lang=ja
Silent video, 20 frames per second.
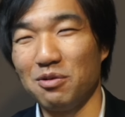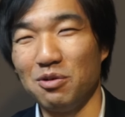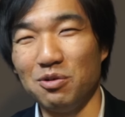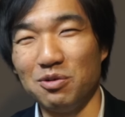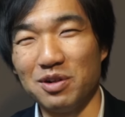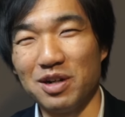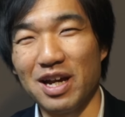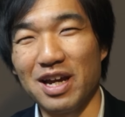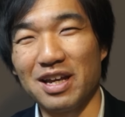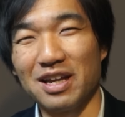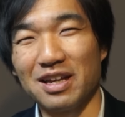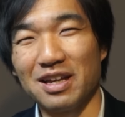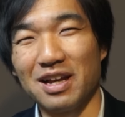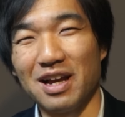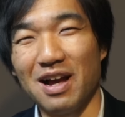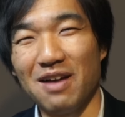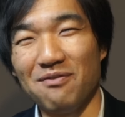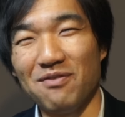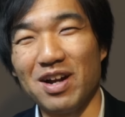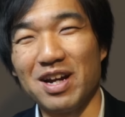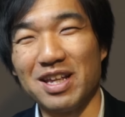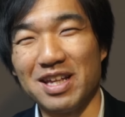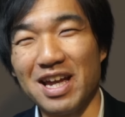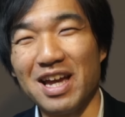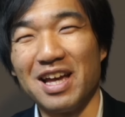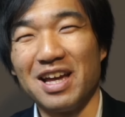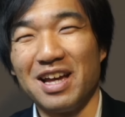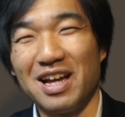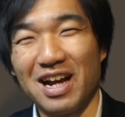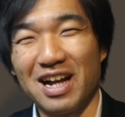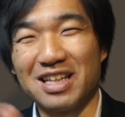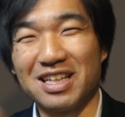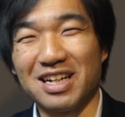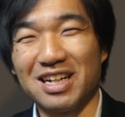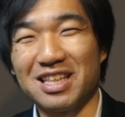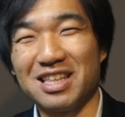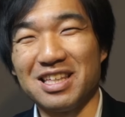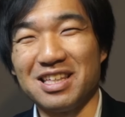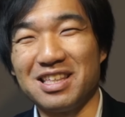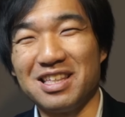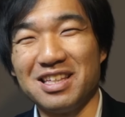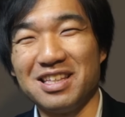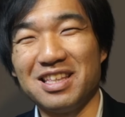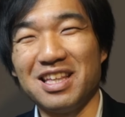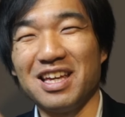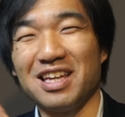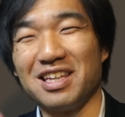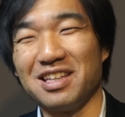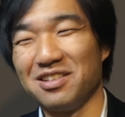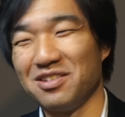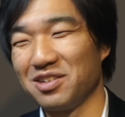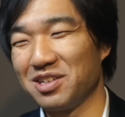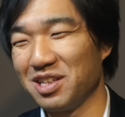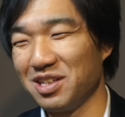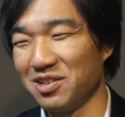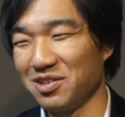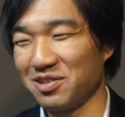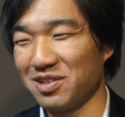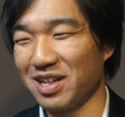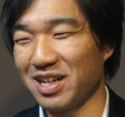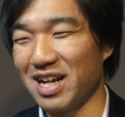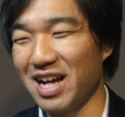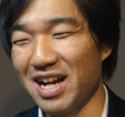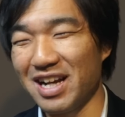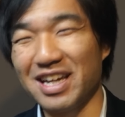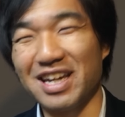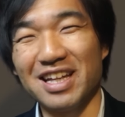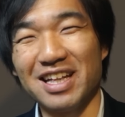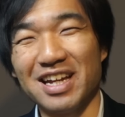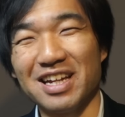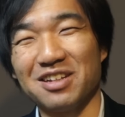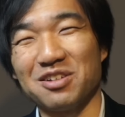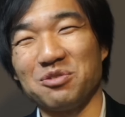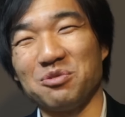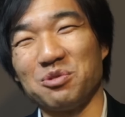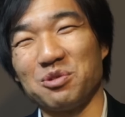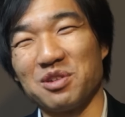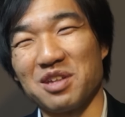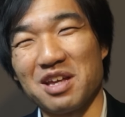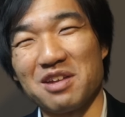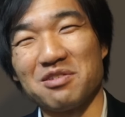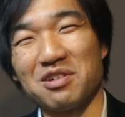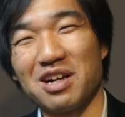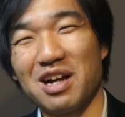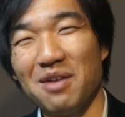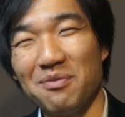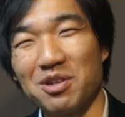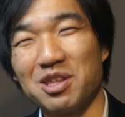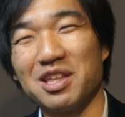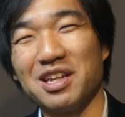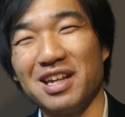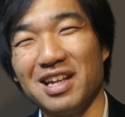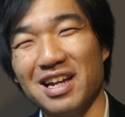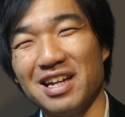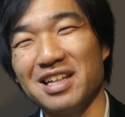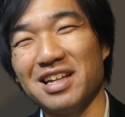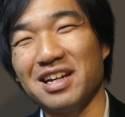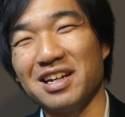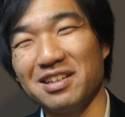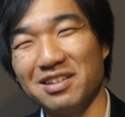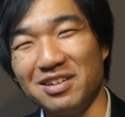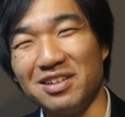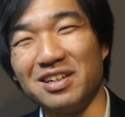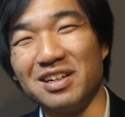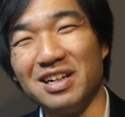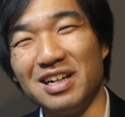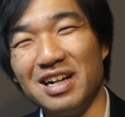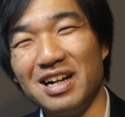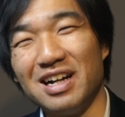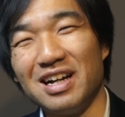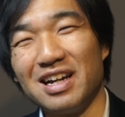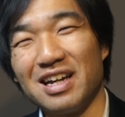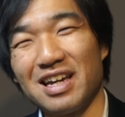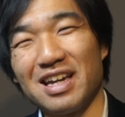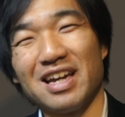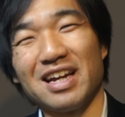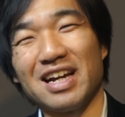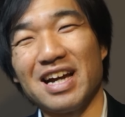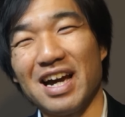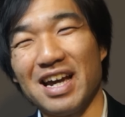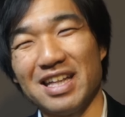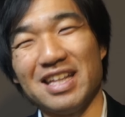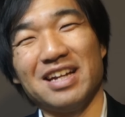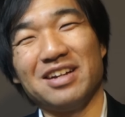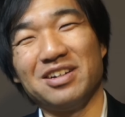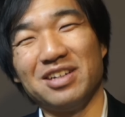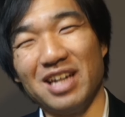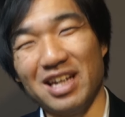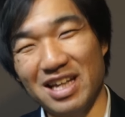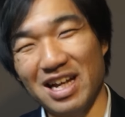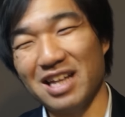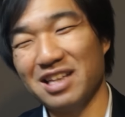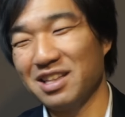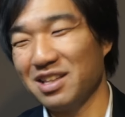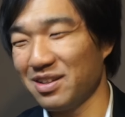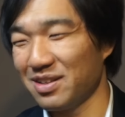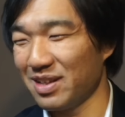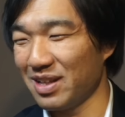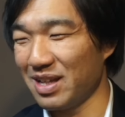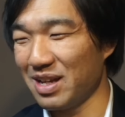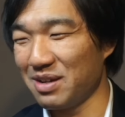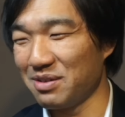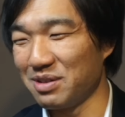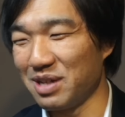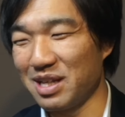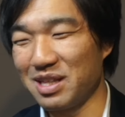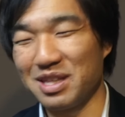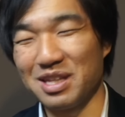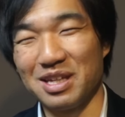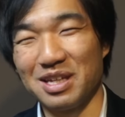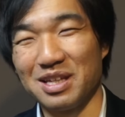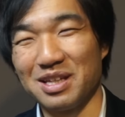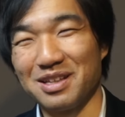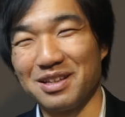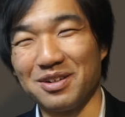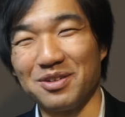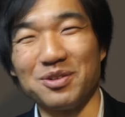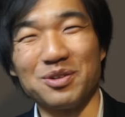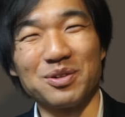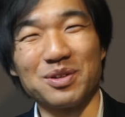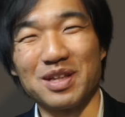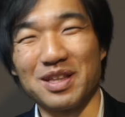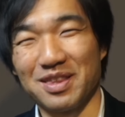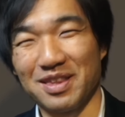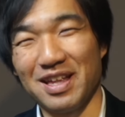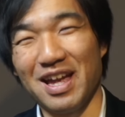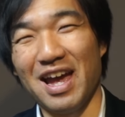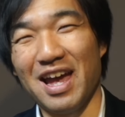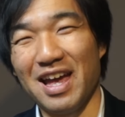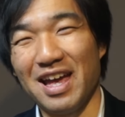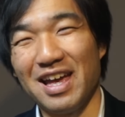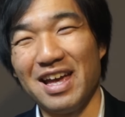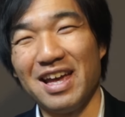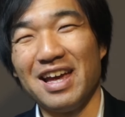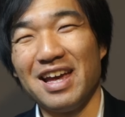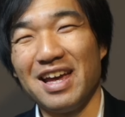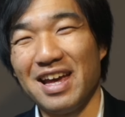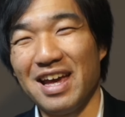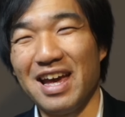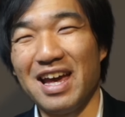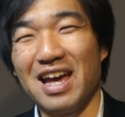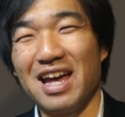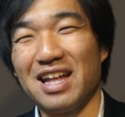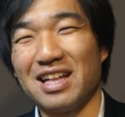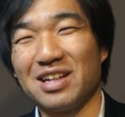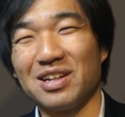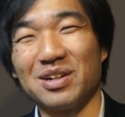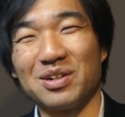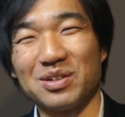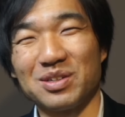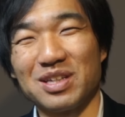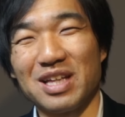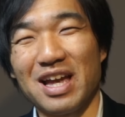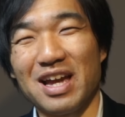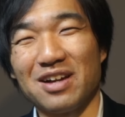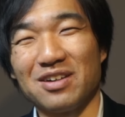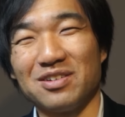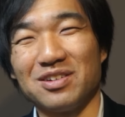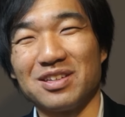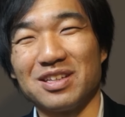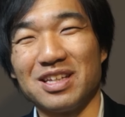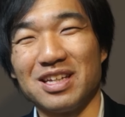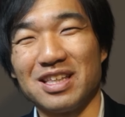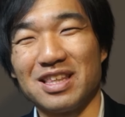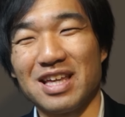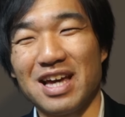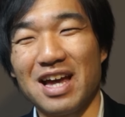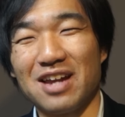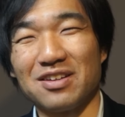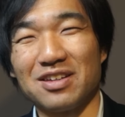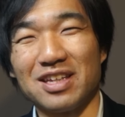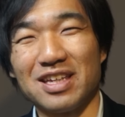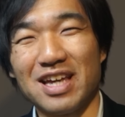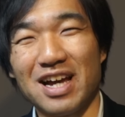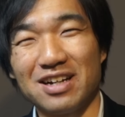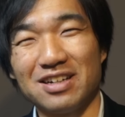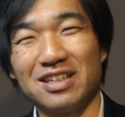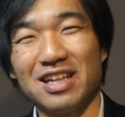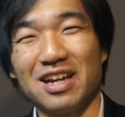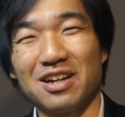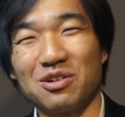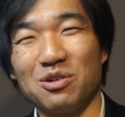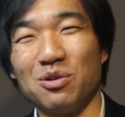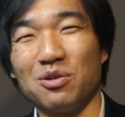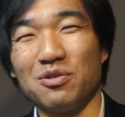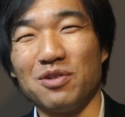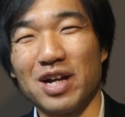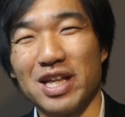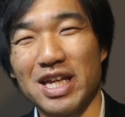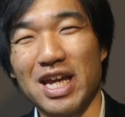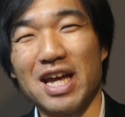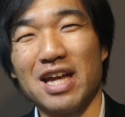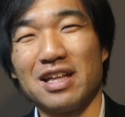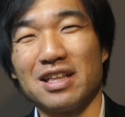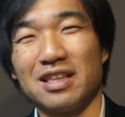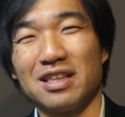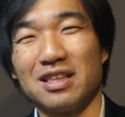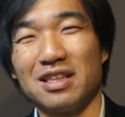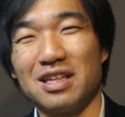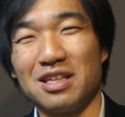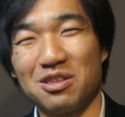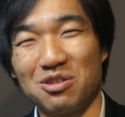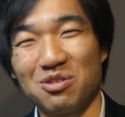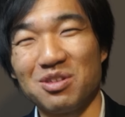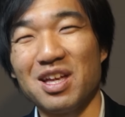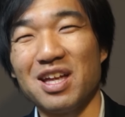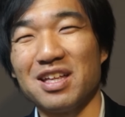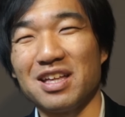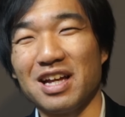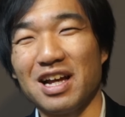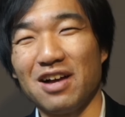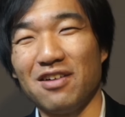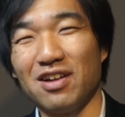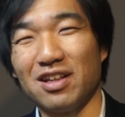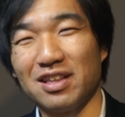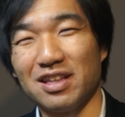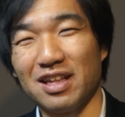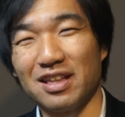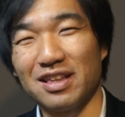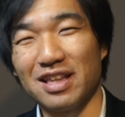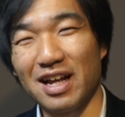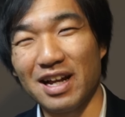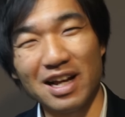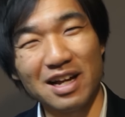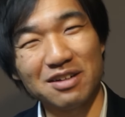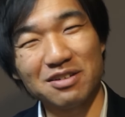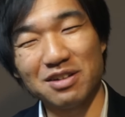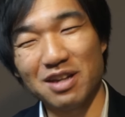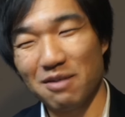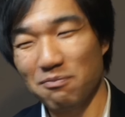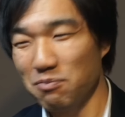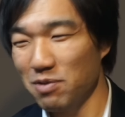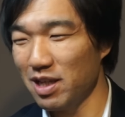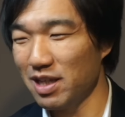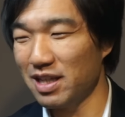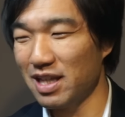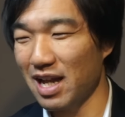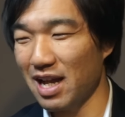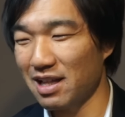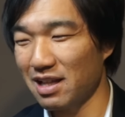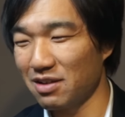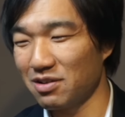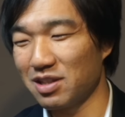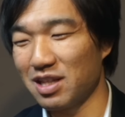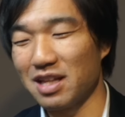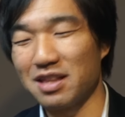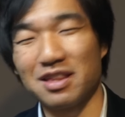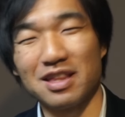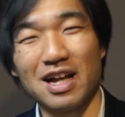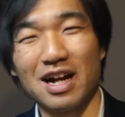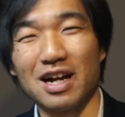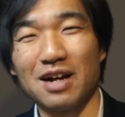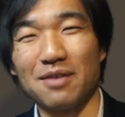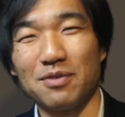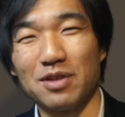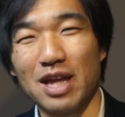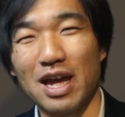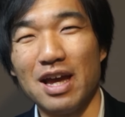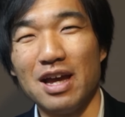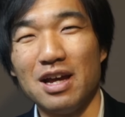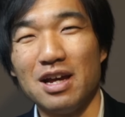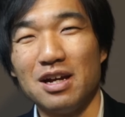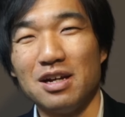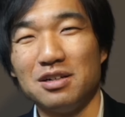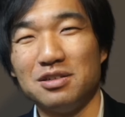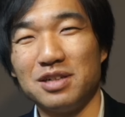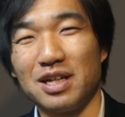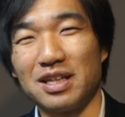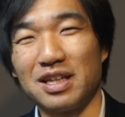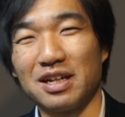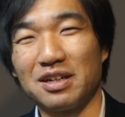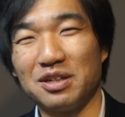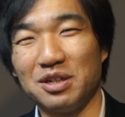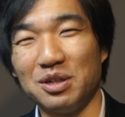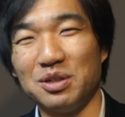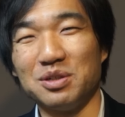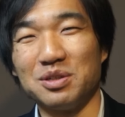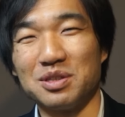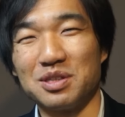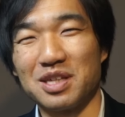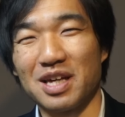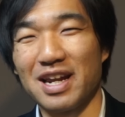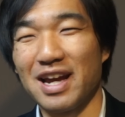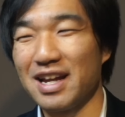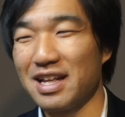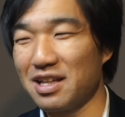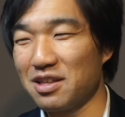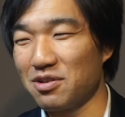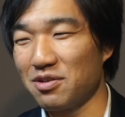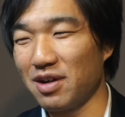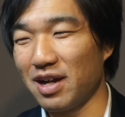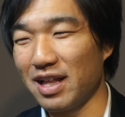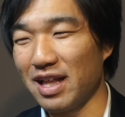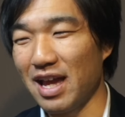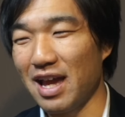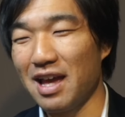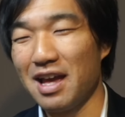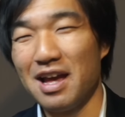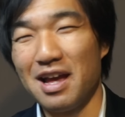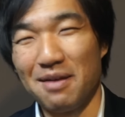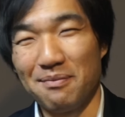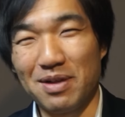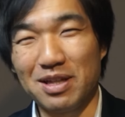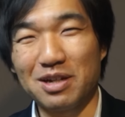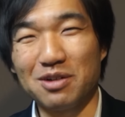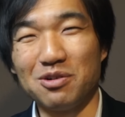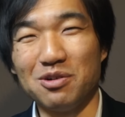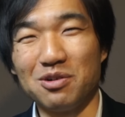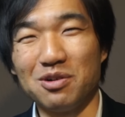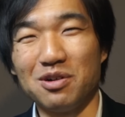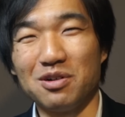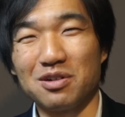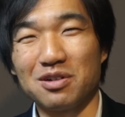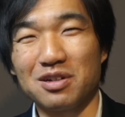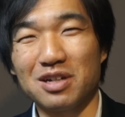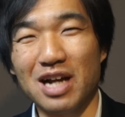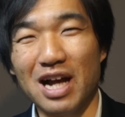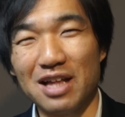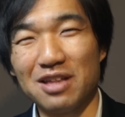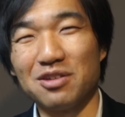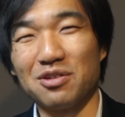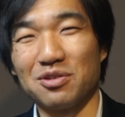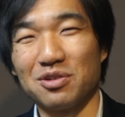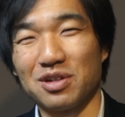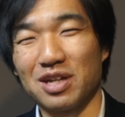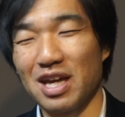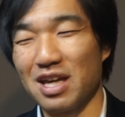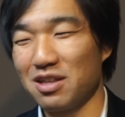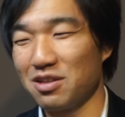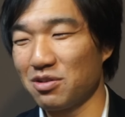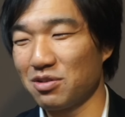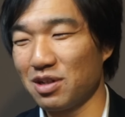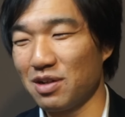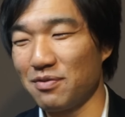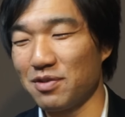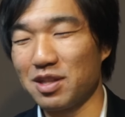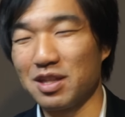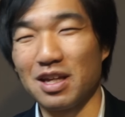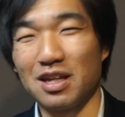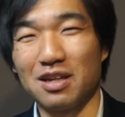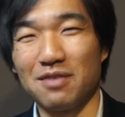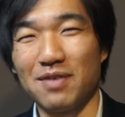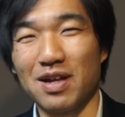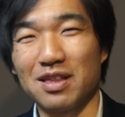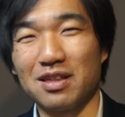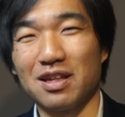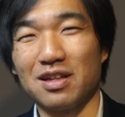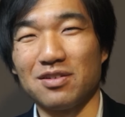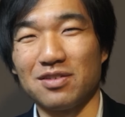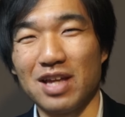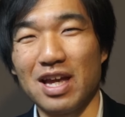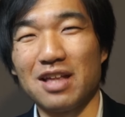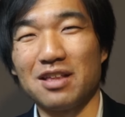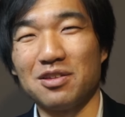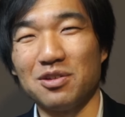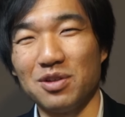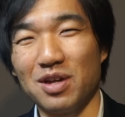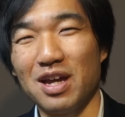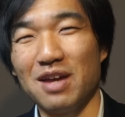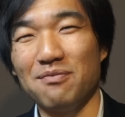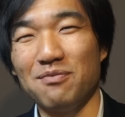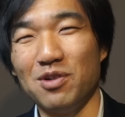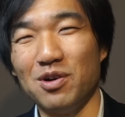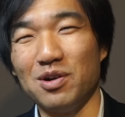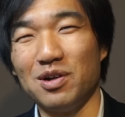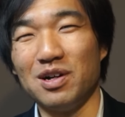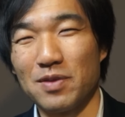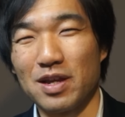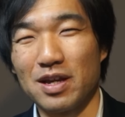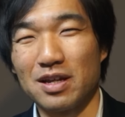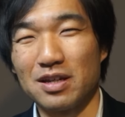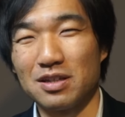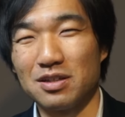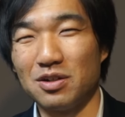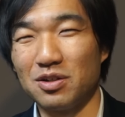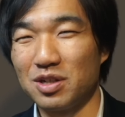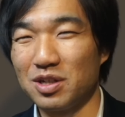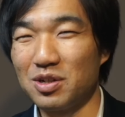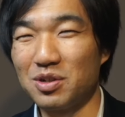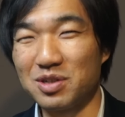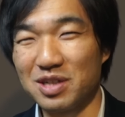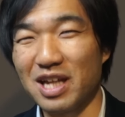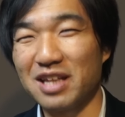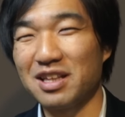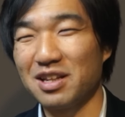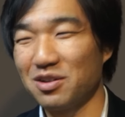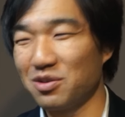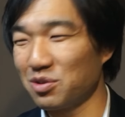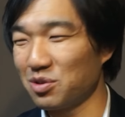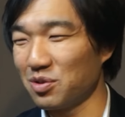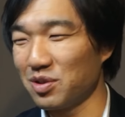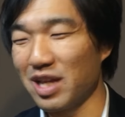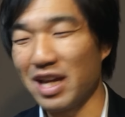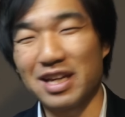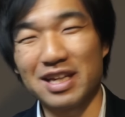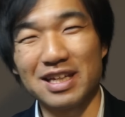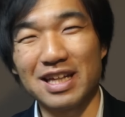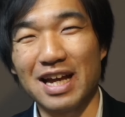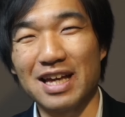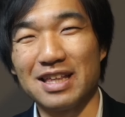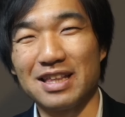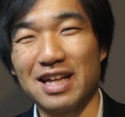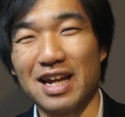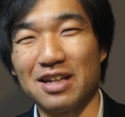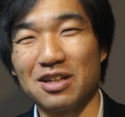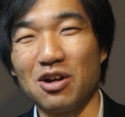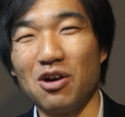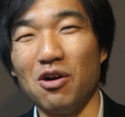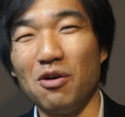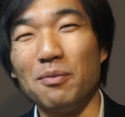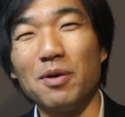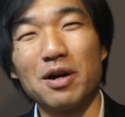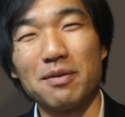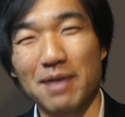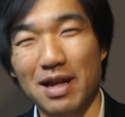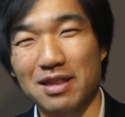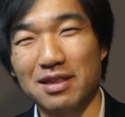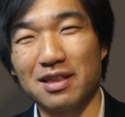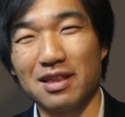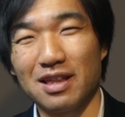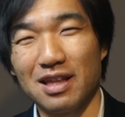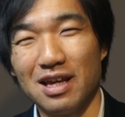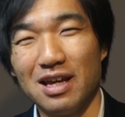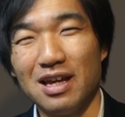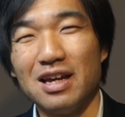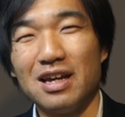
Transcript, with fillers: 本来あんまりね新しい新製品の機能とは関係ないところなのかもしれないんだけど、えー、変えてくれたっていうのはね嬉しいところですね、えー、ということでこの DJR200 で今後はね20年に代わって山岳レピーターでの設置なんかもね、増えてくるんじゃないでしょうかね。また今後、感度の検証とかもしてきますけどね、その辺もより良くなってることをね、期待したいと思います。